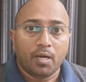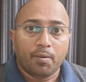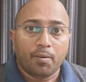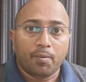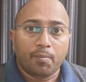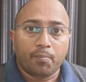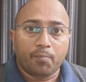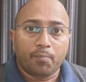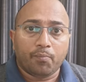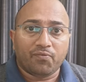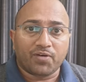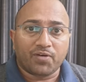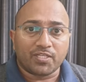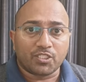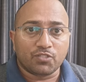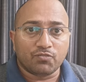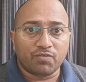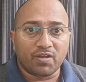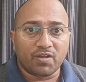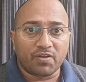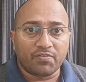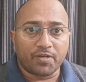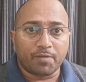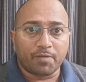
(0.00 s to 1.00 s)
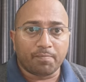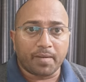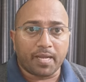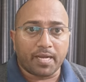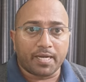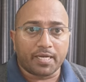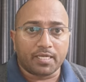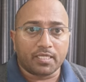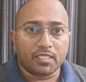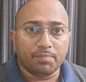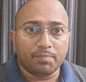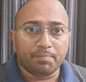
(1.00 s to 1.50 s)
ఫస్ట్ ఫైవ్ ఇయర్ ప్లాన్
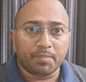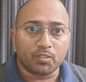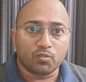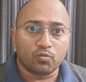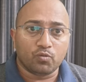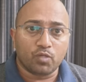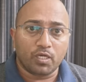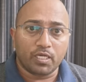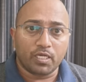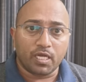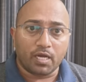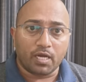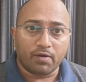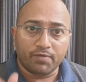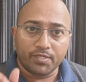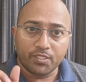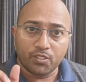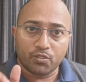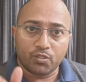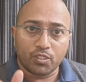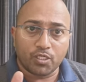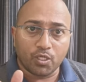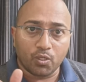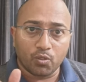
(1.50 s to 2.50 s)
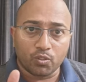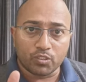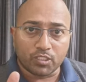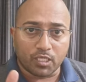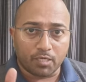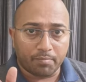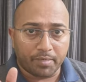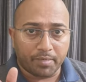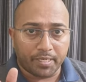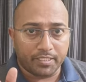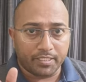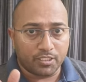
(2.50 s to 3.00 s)
అనేది పంతొమ్మిది వందల యాభై ఒకటిలో
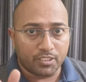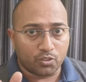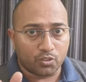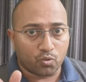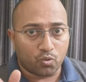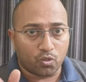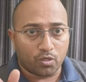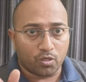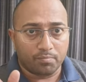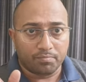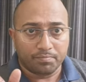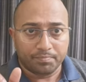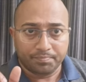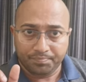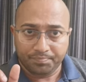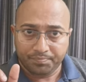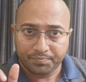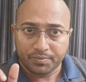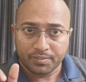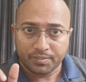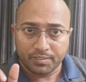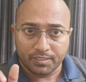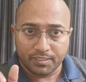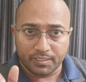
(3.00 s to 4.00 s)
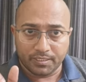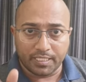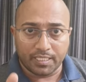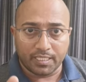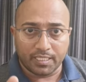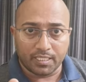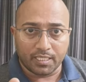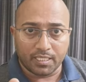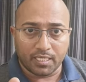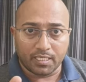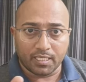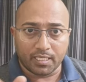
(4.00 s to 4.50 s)
సెలబ్రేట్ చేసుకోవడం జరిగింది
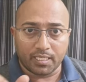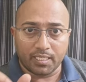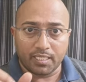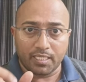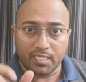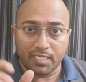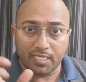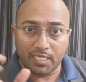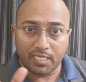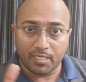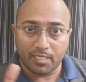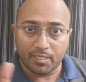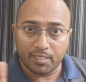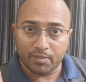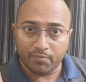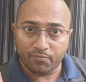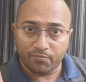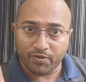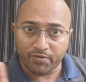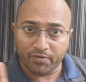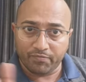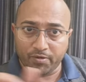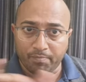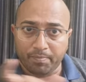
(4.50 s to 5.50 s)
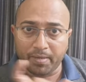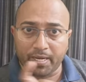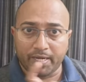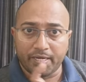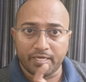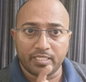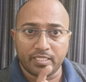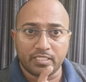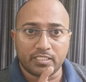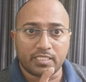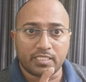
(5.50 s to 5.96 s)
అంటే ఈ ఫైవ్ ఇయర్ ప్లాన్ అనేది స్టార్ట్